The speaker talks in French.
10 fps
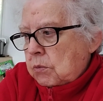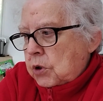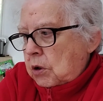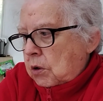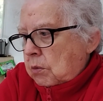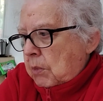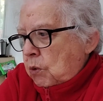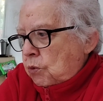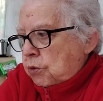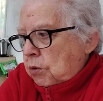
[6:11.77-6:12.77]
C'est le lendemain
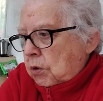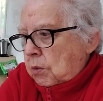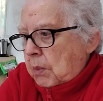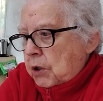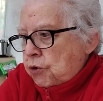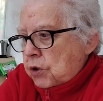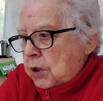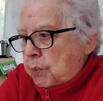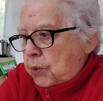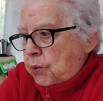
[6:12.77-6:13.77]
ou sur le lendemain, je ne
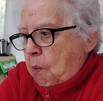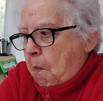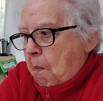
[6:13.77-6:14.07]
sais plus.